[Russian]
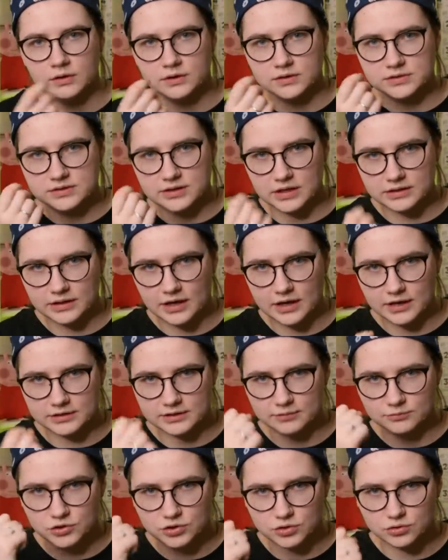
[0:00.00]

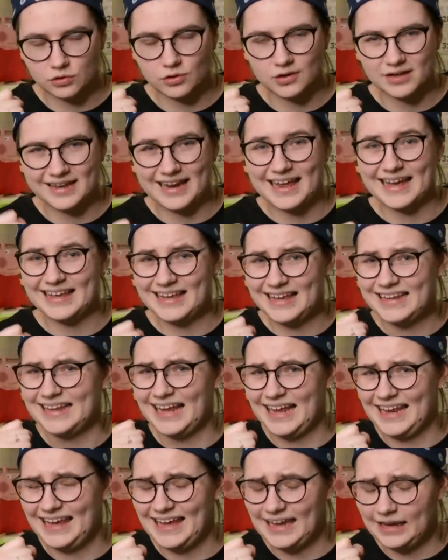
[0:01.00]
стандартном строе для
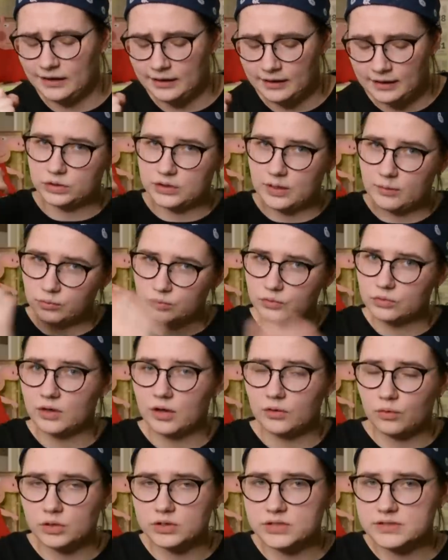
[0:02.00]
гитарели, то там будут
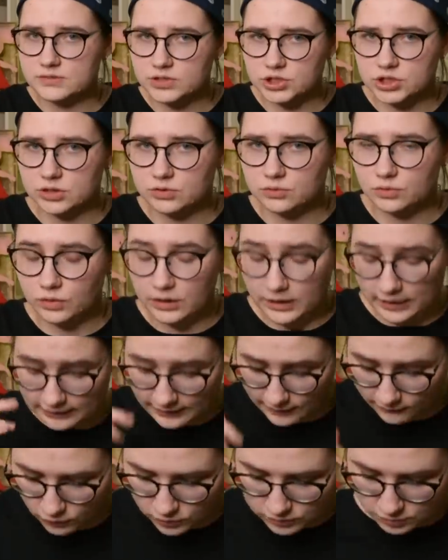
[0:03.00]
аккорды совершенно другие.
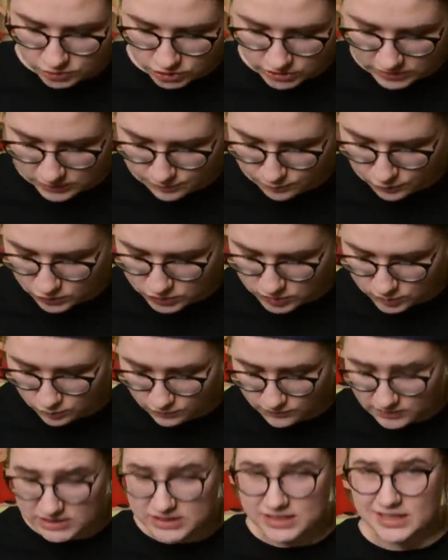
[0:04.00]
Так вот, мы сейчас спросим у
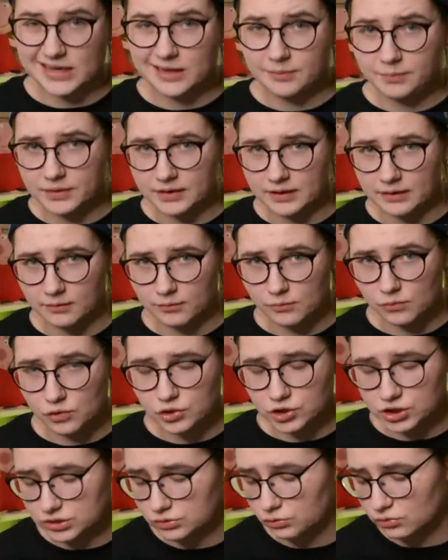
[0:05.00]
Вити Клипина,
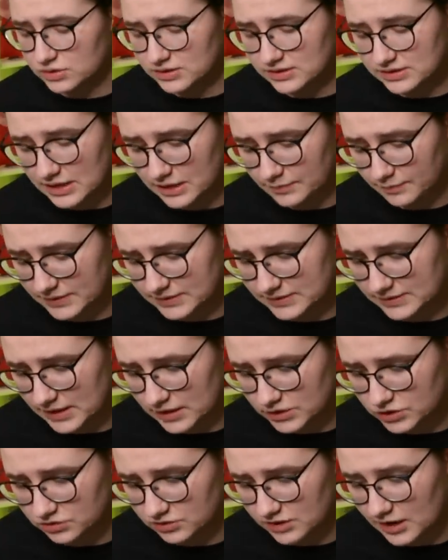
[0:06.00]
может он знает,
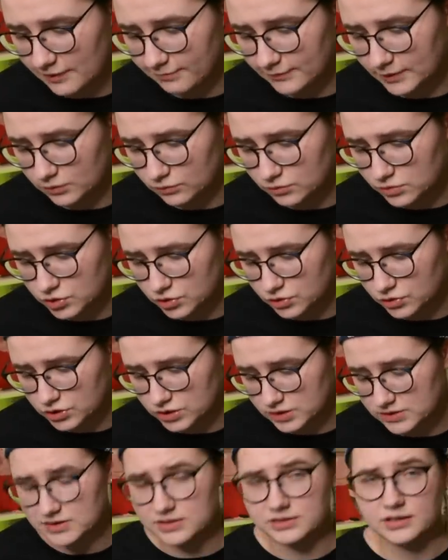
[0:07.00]
подскажет, как мне лучше ее
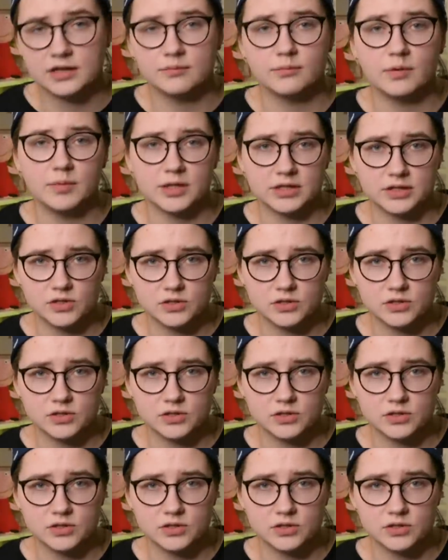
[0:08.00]
сейчас на данный момент